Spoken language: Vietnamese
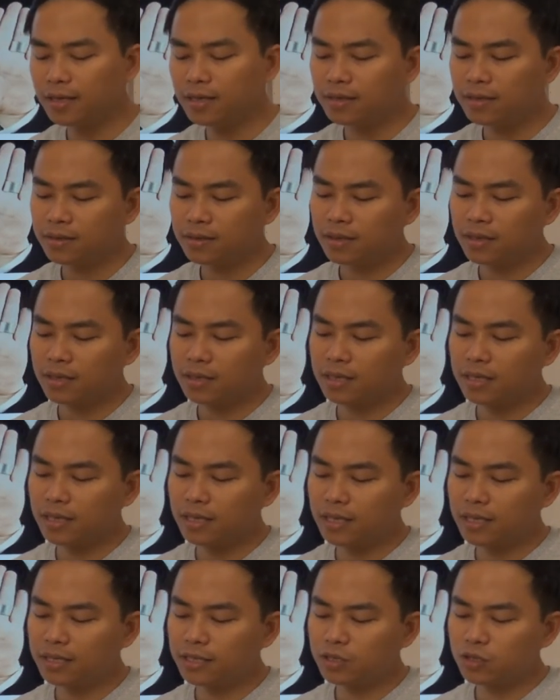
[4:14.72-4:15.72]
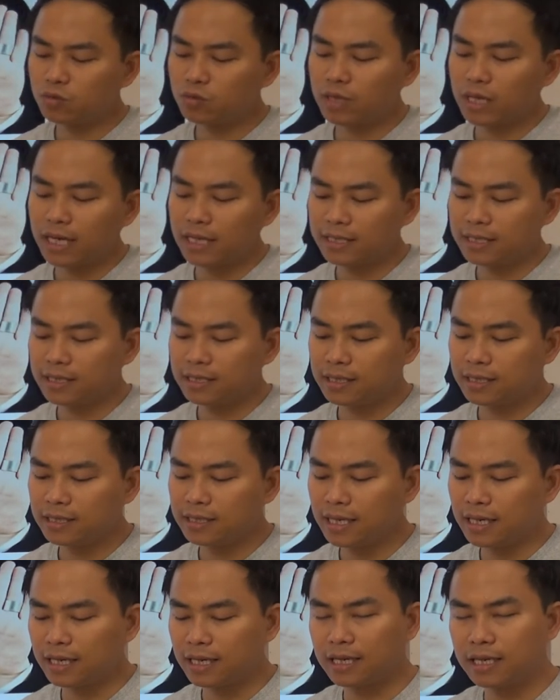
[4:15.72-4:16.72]
đấy thế thì chúng ta sẽ
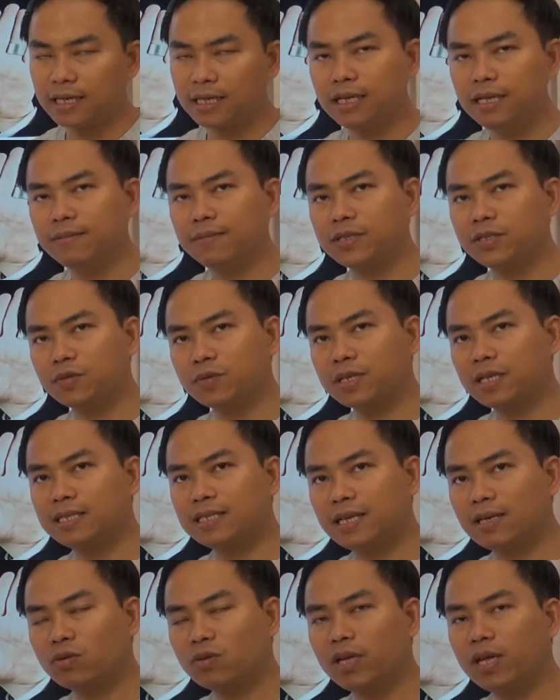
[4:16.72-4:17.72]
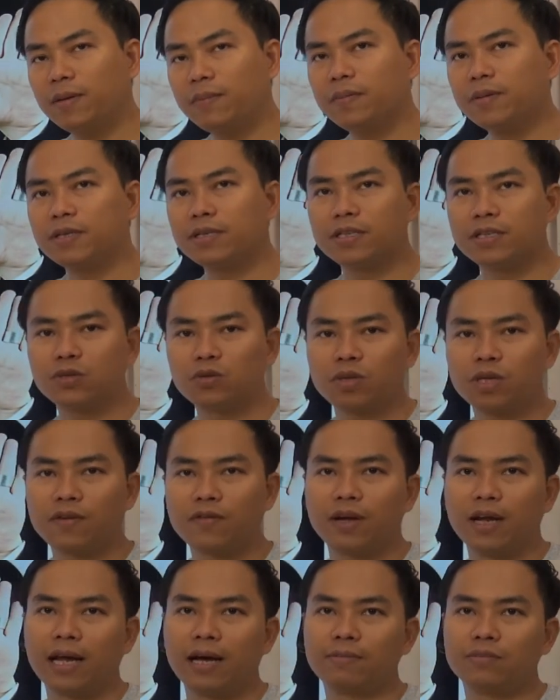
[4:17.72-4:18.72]
nhớ rằng là khi mà chúng ta giao tiếp thì
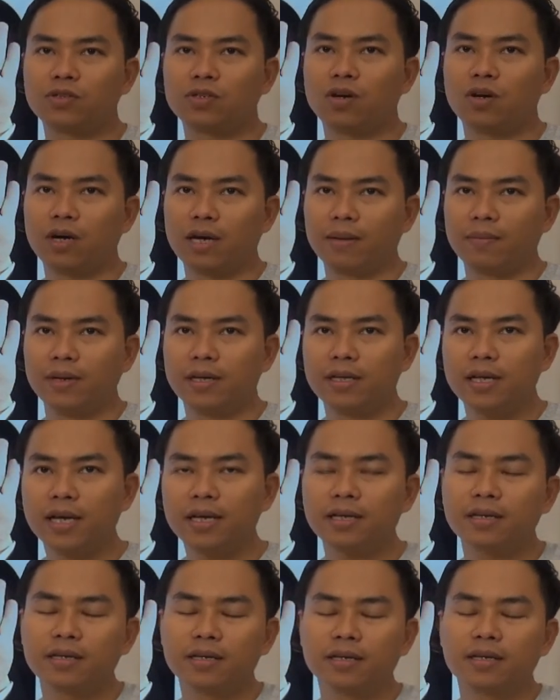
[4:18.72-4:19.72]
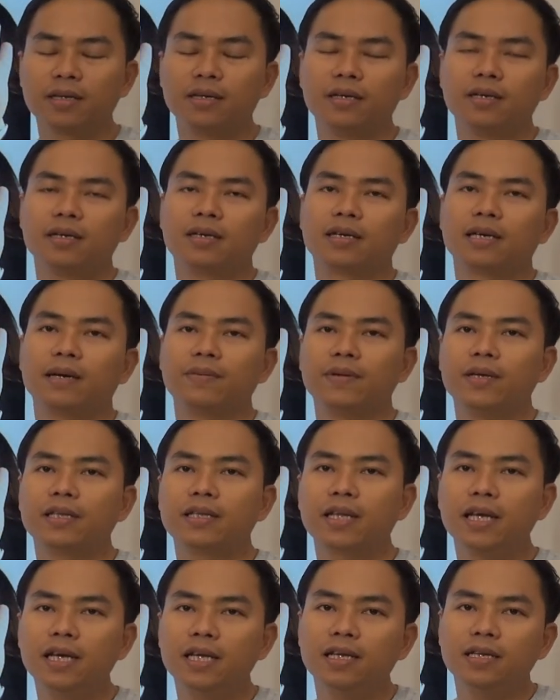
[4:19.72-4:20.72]
chúng ta phải làm cho họ cảm thấy thích
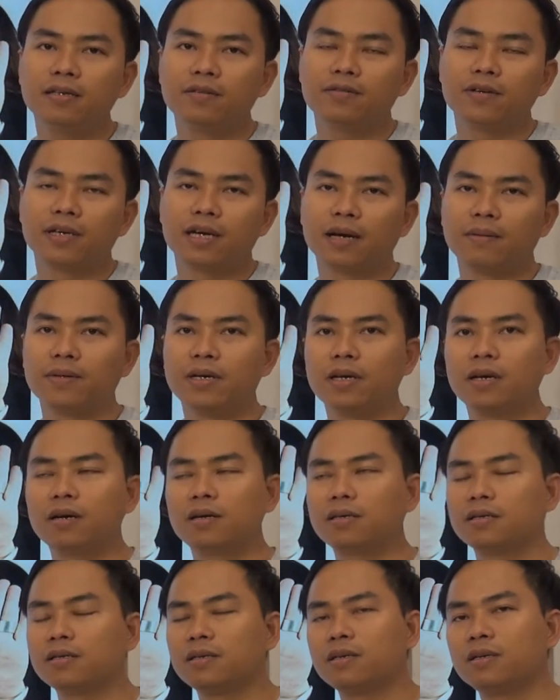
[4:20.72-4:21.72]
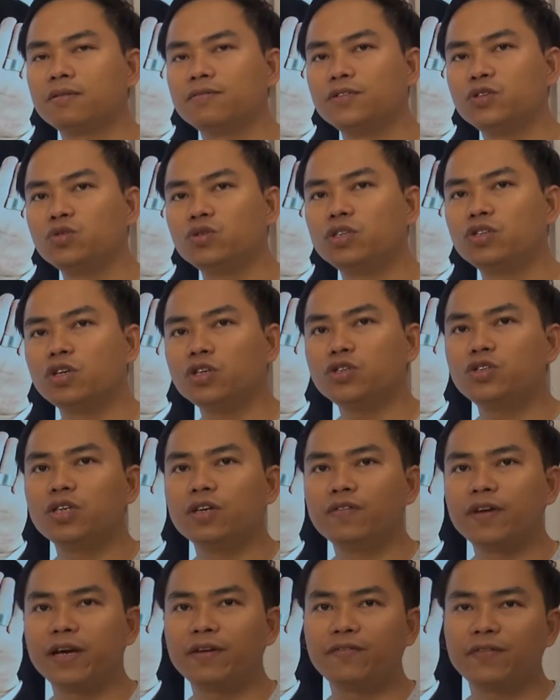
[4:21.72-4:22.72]
cảm thấy tin cảm thấy ờ, ví dụ như
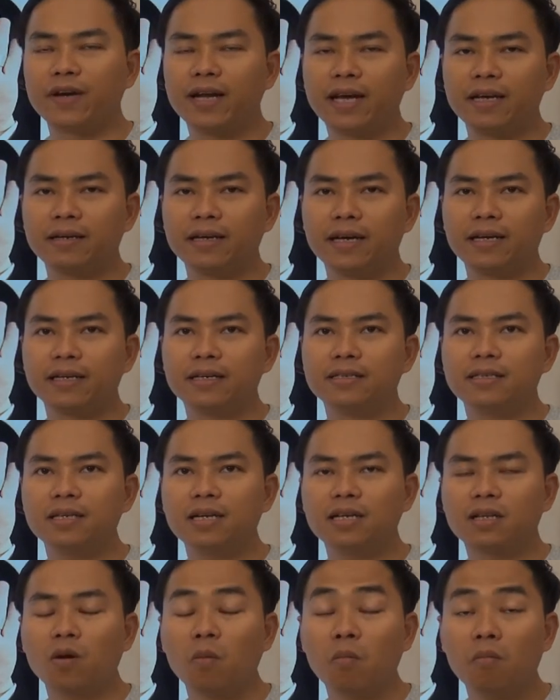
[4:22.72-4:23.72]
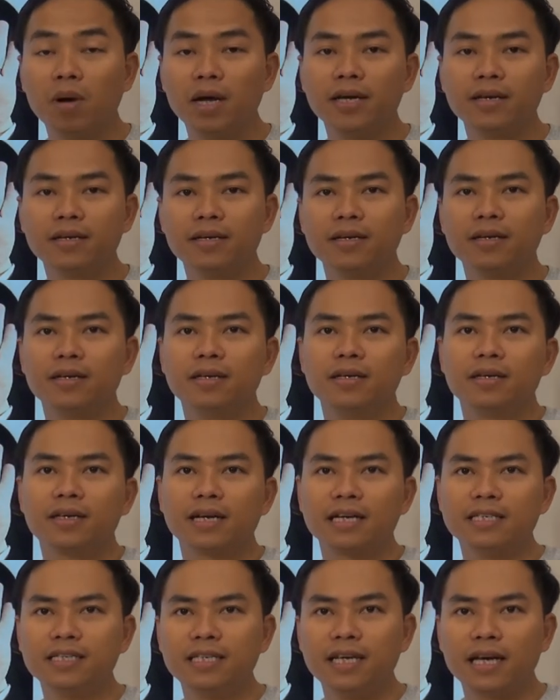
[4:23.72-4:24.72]
nói chuyện với anh phan anh anh ấy rất là thông minh
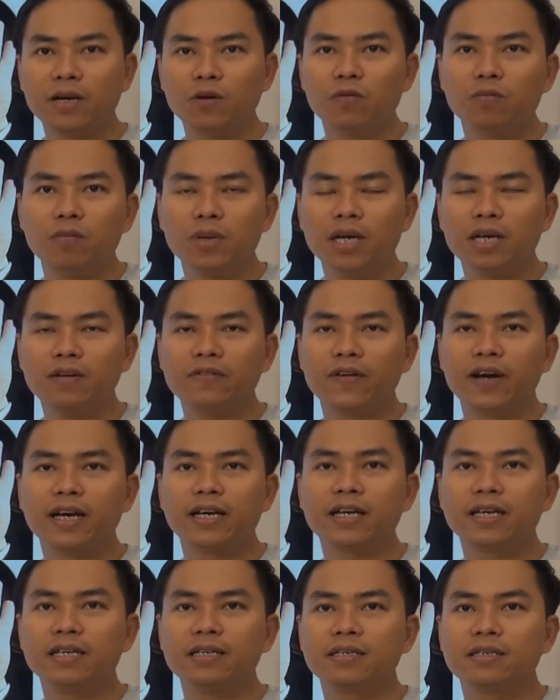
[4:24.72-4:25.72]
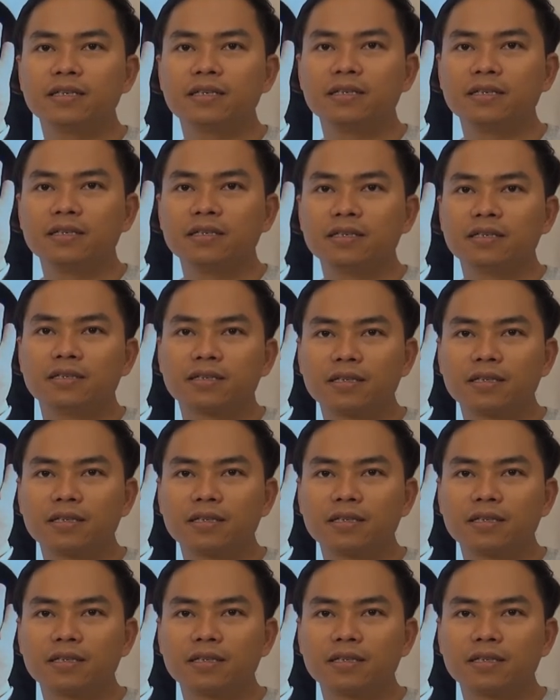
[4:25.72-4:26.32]
cái gì anh cũng biết và anh ấy